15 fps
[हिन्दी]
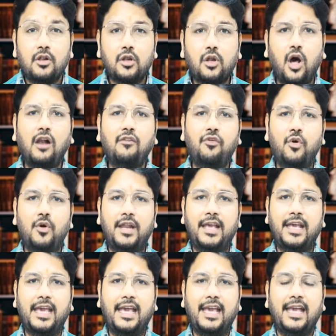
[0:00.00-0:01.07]
सॉल्व होने
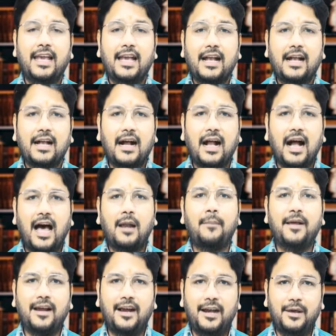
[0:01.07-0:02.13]
के कगार
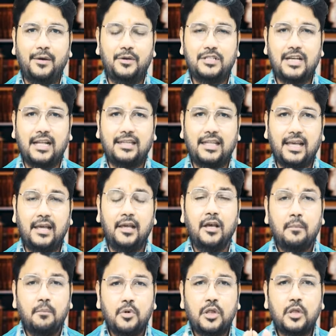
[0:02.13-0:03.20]
में खड़े हो जाते
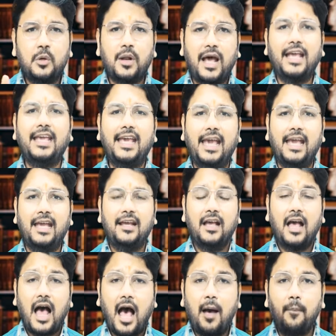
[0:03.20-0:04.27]
हैं मुस्कुराइए
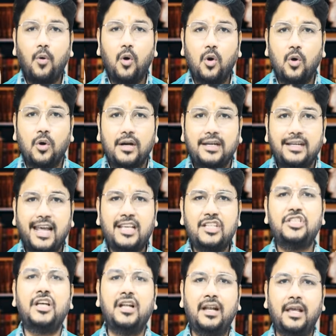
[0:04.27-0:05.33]
आपको
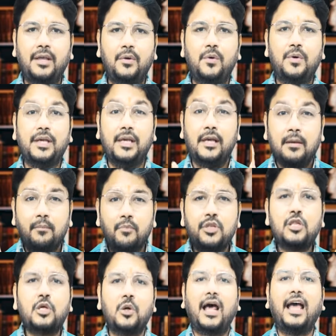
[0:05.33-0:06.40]
टेंशन नहीं होगी
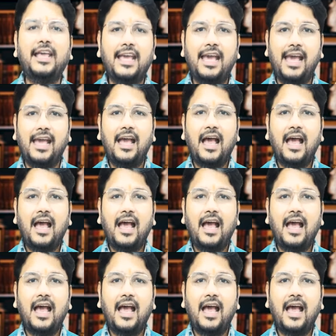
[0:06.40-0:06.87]
मुस्कुराइए